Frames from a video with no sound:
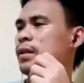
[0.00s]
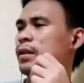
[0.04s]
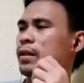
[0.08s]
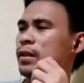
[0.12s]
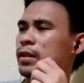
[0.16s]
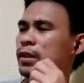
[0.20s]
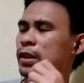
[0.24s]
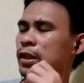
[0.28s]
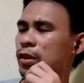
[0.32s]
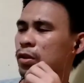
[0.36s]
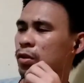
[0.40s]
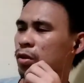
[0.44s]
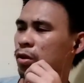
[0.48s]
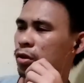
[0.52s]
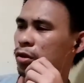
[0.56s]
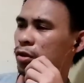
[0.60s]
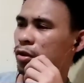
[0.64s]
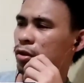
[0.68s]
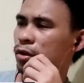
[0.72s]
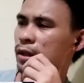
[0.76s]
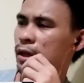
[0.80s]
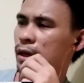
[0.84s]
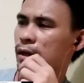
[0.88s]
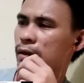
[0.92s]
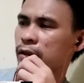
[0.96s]

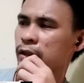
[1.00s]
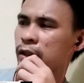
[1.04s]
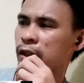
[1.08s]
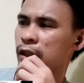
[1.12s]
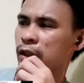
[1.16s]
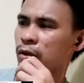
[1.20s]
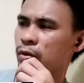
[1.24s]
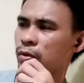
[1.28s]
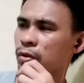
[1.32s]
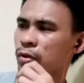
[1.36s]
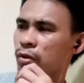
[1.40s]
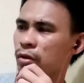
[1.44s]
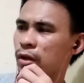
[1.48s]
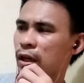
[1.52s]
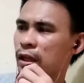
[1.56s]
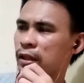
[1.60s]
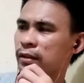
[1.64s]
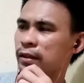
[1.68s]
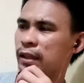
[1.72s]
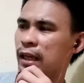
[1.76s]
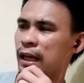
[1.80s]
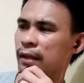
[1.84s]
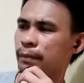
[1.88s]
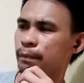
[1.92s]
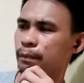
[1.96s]
Sinunod, sinunog ang
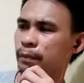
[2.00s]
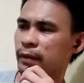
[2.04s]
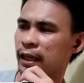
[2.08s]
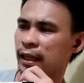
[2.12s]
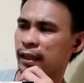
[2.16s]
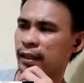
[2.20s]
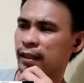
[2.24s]
tat ng